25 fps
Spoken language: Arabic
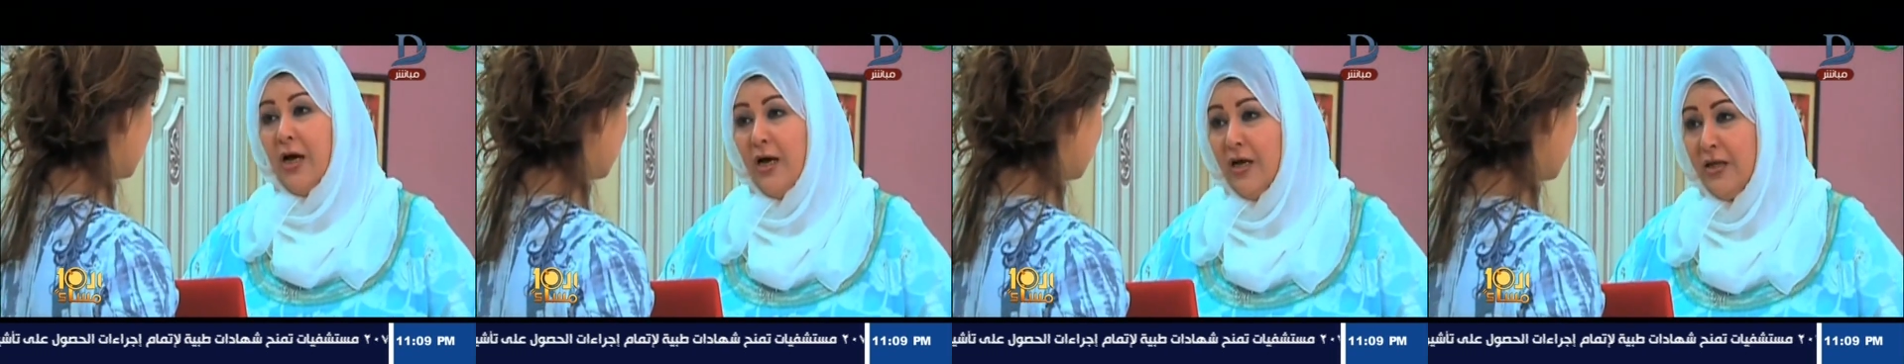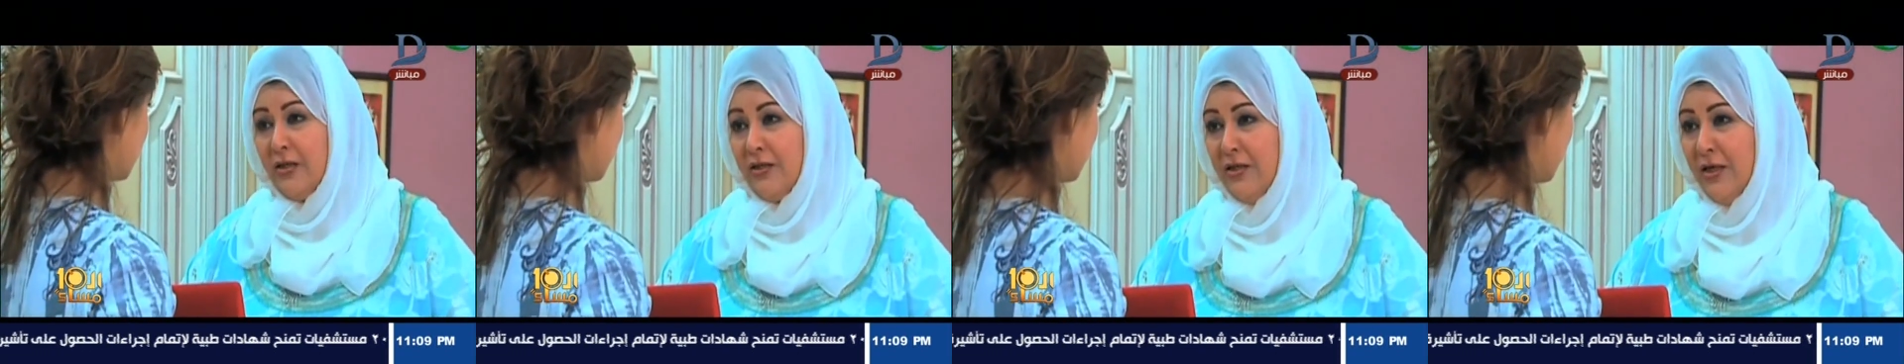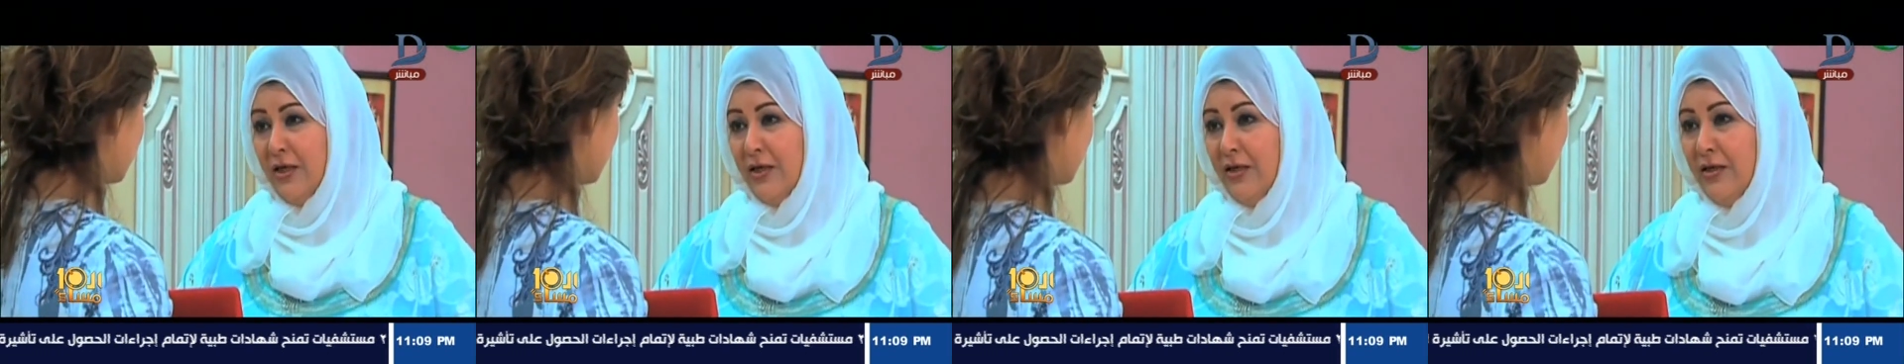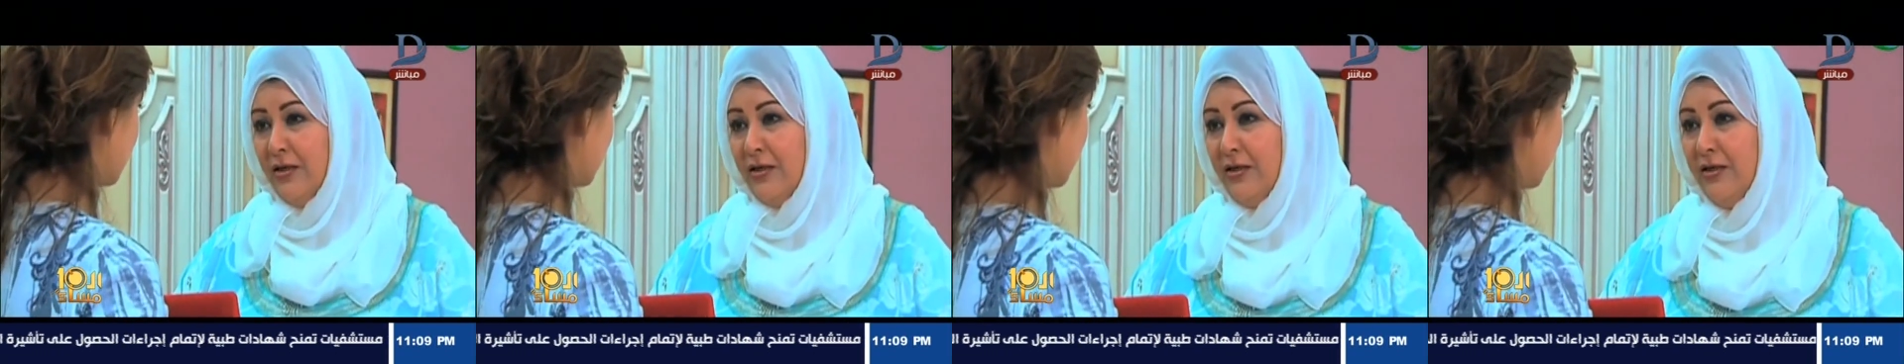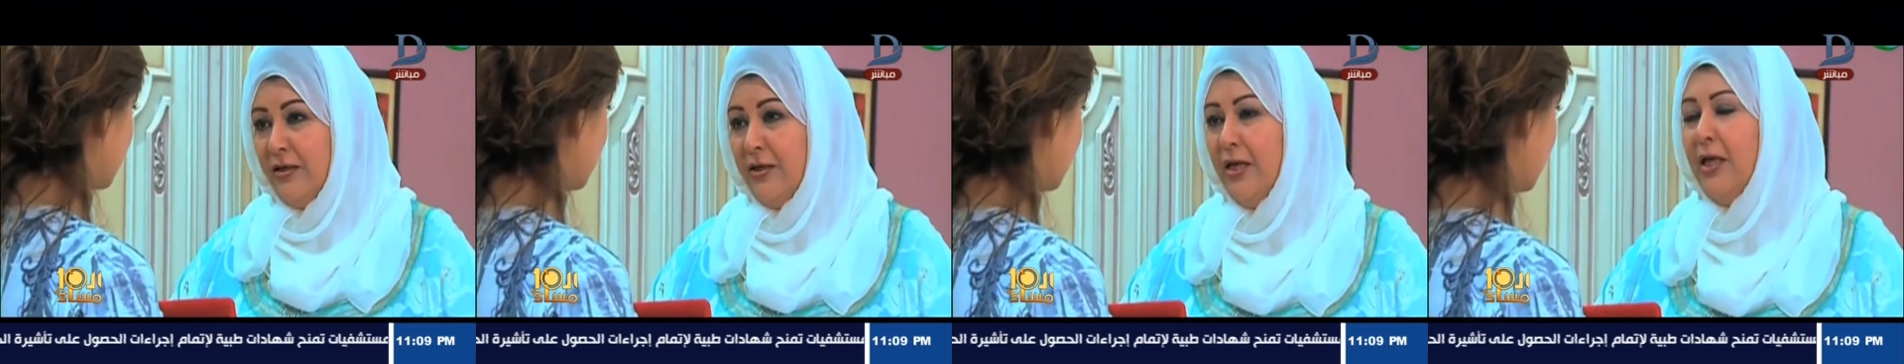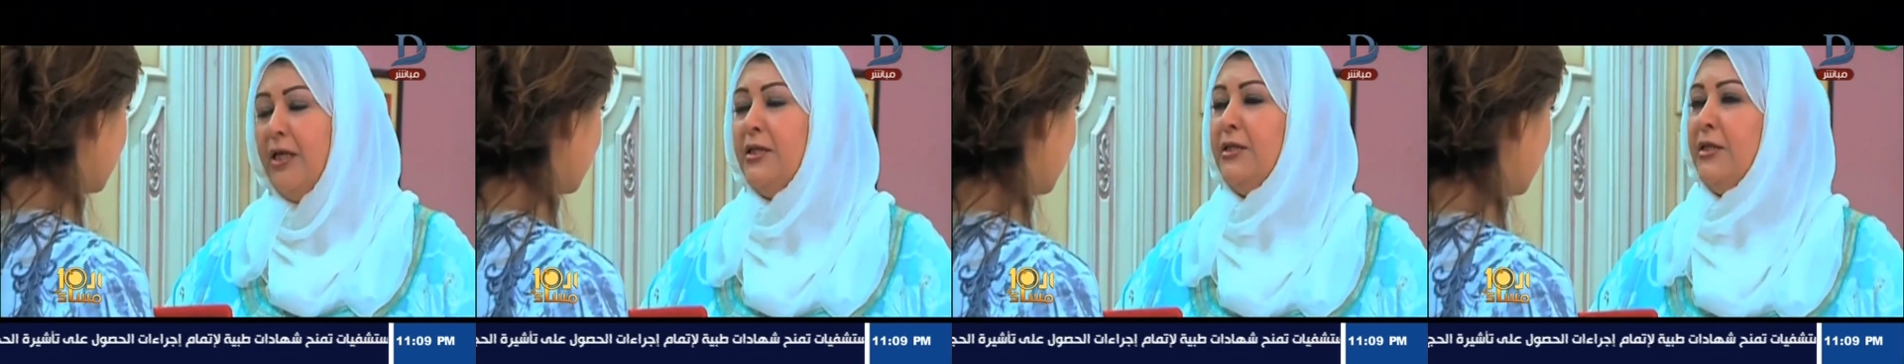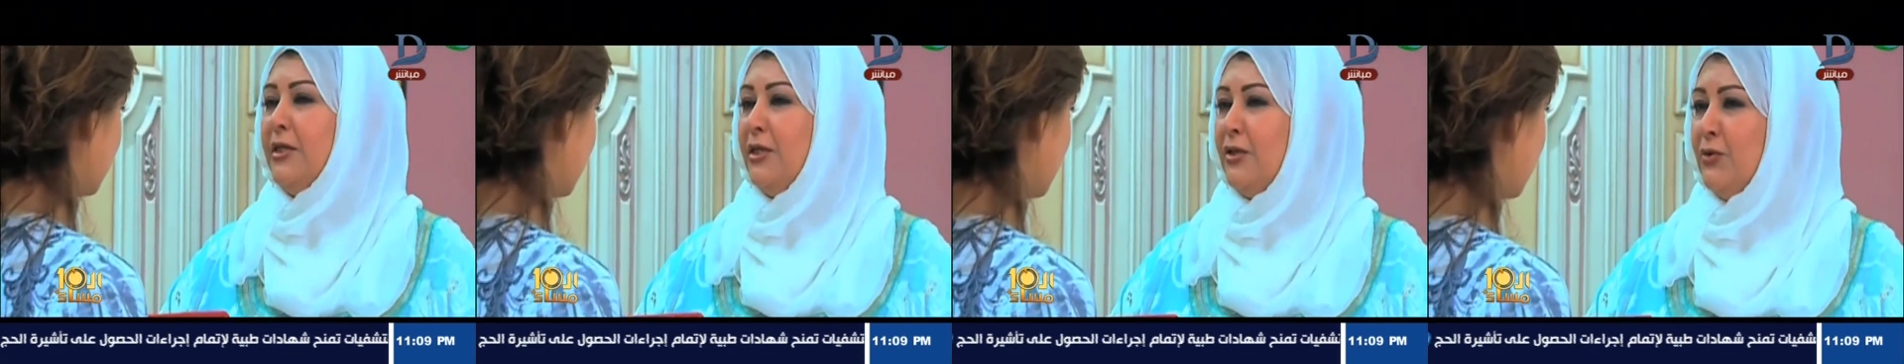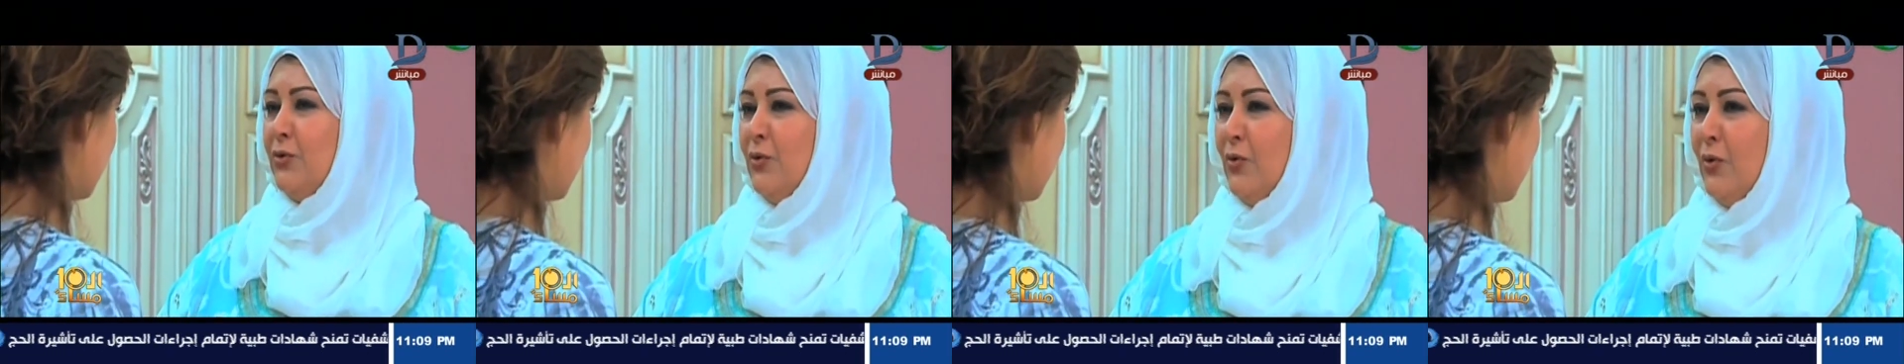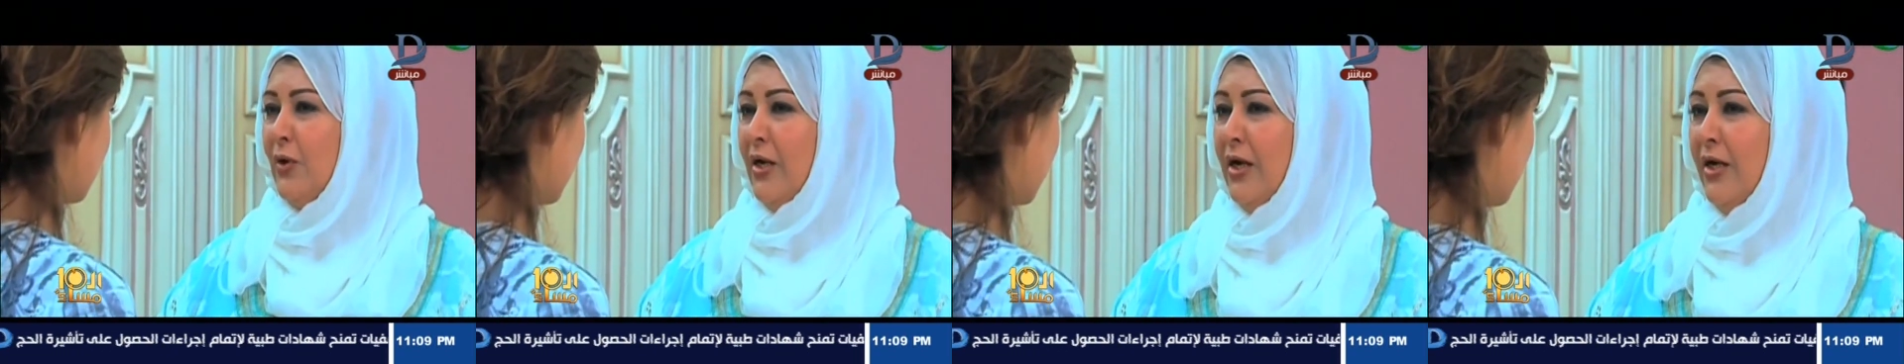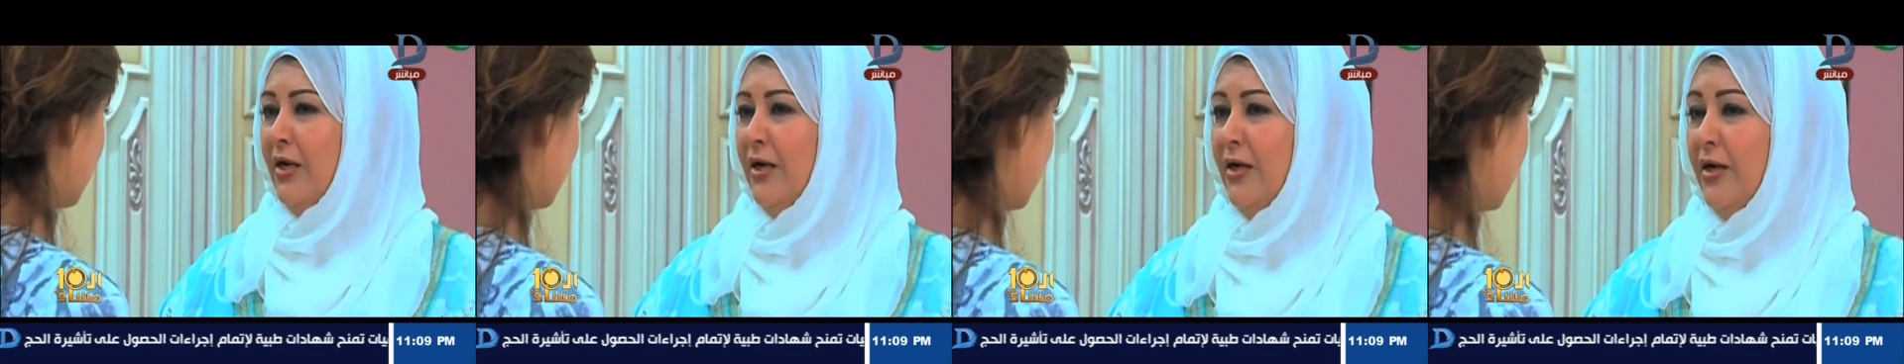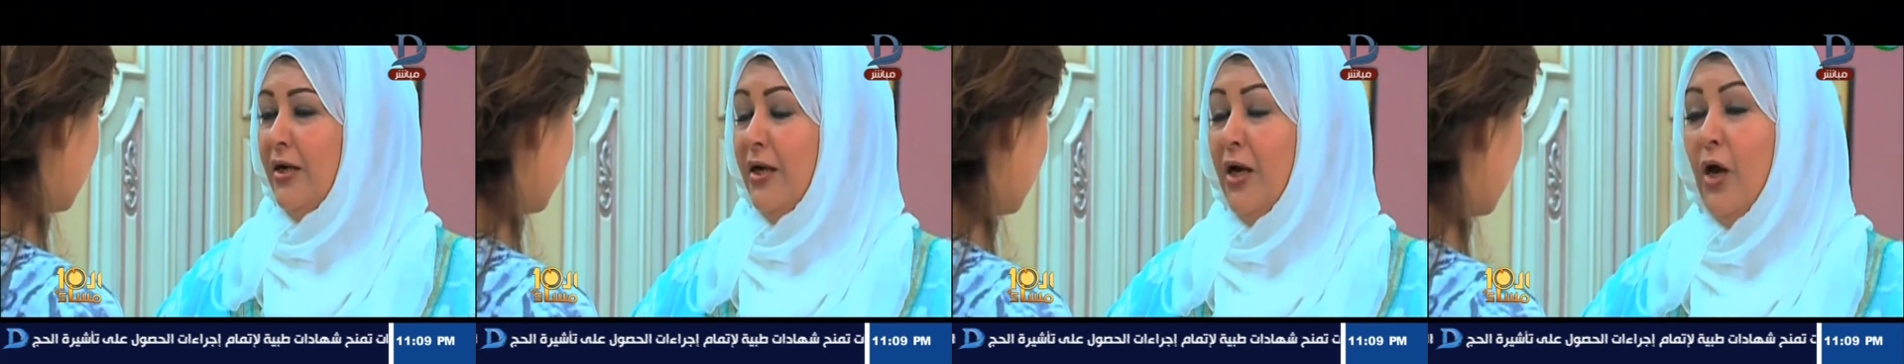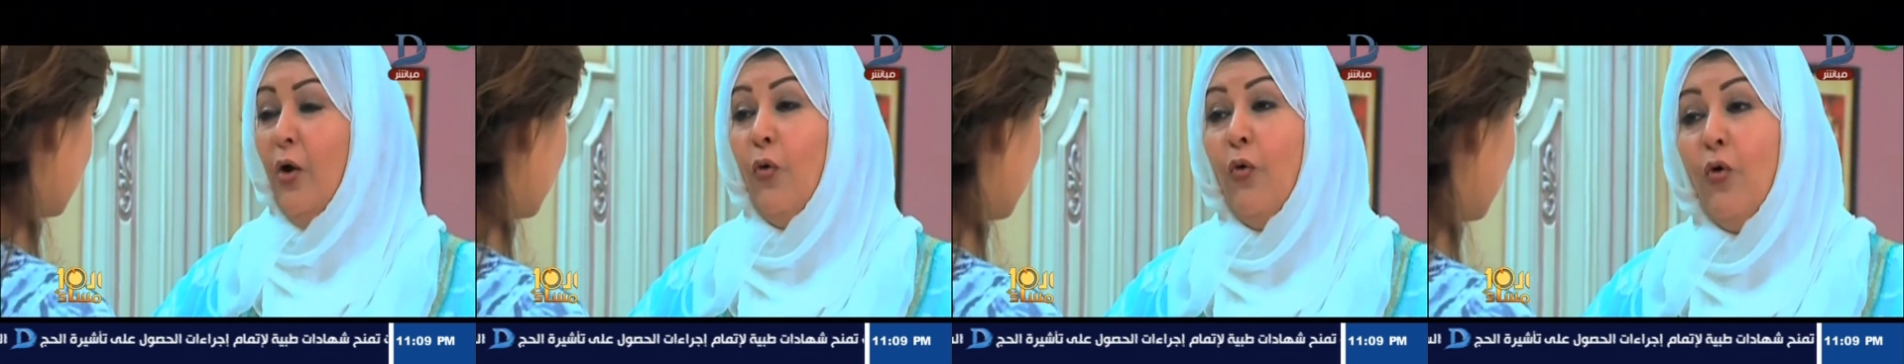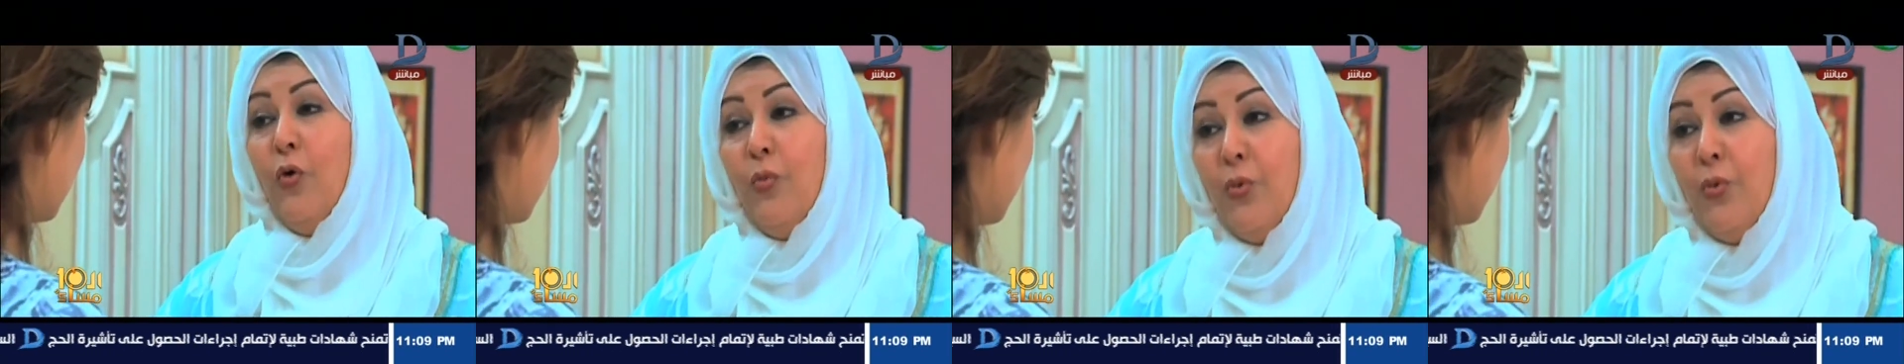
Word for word: من النهاردة انت زوجة